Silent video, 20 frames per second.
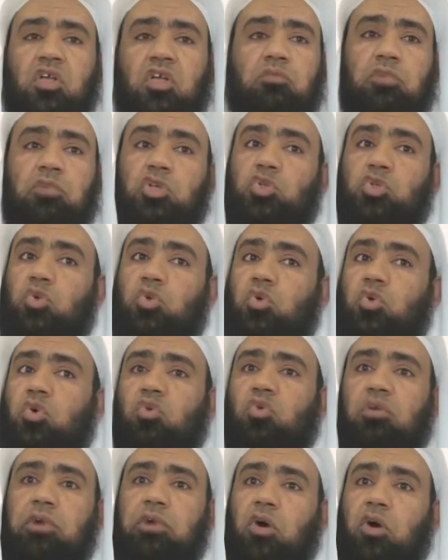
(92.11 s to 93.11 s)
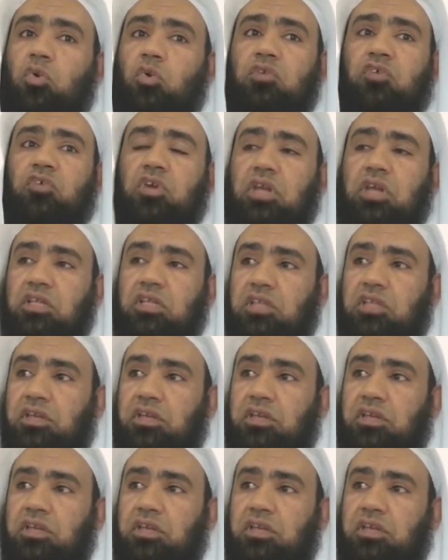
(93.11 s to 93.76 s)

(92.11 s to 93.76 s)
مشهور ومعروف لدى